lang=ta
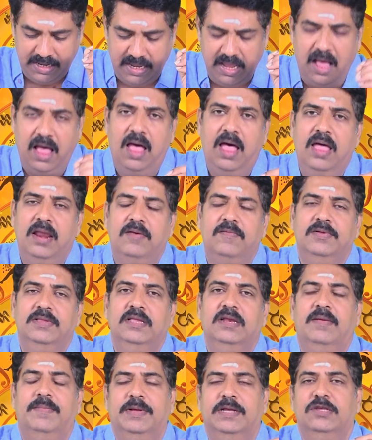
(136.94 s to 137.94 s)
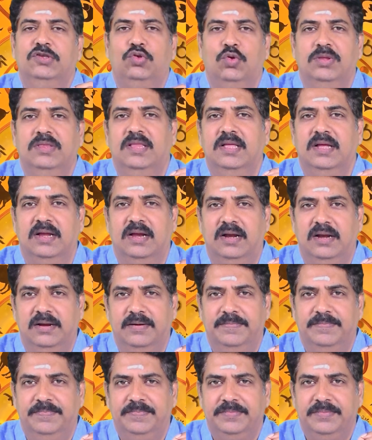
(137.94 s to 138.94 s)
யார் வந்து நமக்கு சொந்தங்கள்
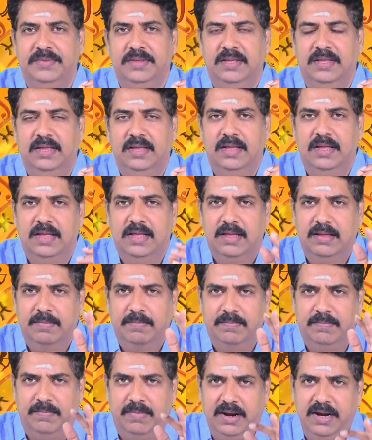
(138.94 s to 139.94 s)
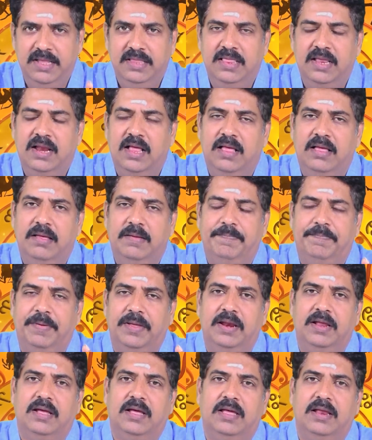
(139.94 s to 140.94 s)
மனிதனாக
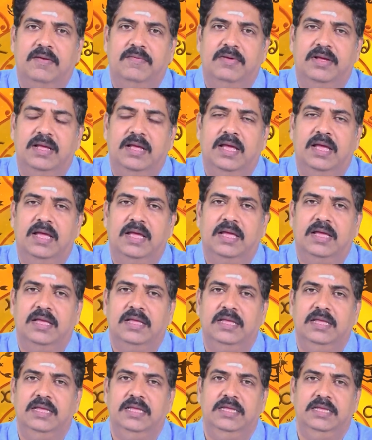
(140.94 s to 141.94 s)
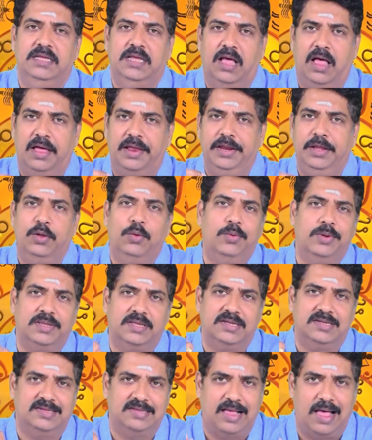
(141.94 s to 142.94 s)
பிறக்கிறவங்க யாரையோ
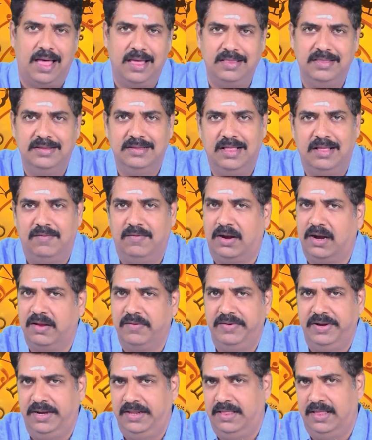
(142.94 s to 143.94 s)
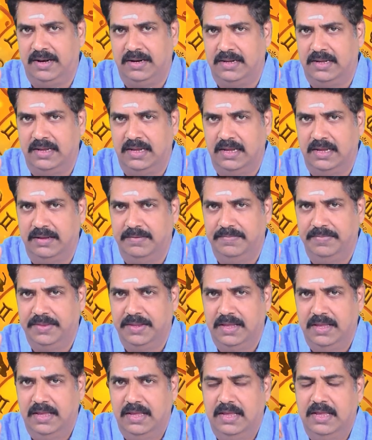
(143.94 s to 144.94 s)
ஒருத்தர் சார்ந்து தான் வாழ வேண்டியதாக இருக்குங்க
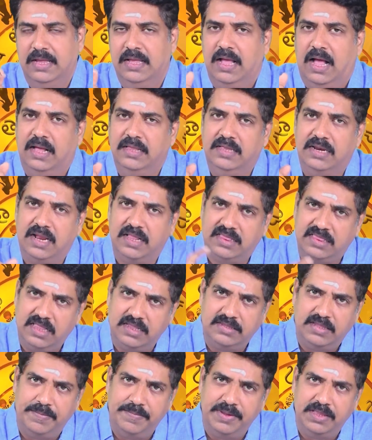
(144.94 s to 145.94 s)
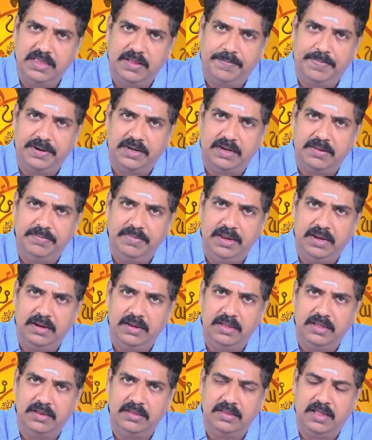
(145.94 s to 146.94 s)
அது ரத்த சம்பந்தப்பட்ட
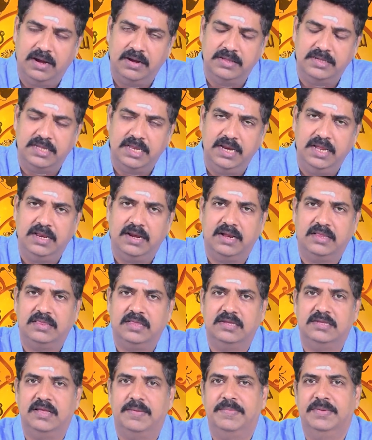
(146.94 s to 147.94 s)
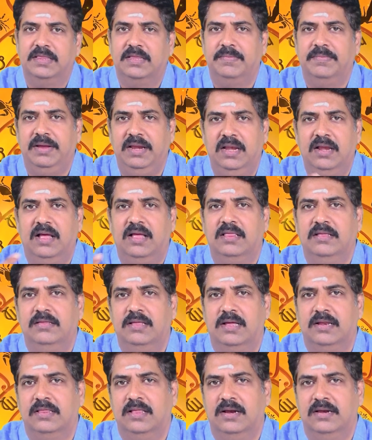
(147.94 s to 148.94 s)
இருந்தாலும் சரி ரத்த சம்பந்தம்
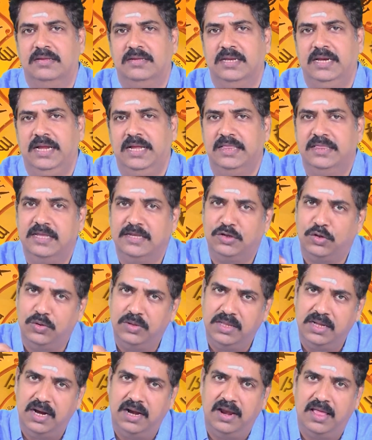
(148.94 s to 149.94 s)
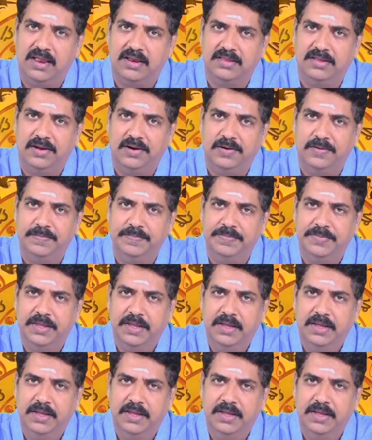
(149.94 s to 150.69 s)
இல்லாததாக இருந்தாலும் சரி எந்த சொந்தங்களாக இருந்தாலும்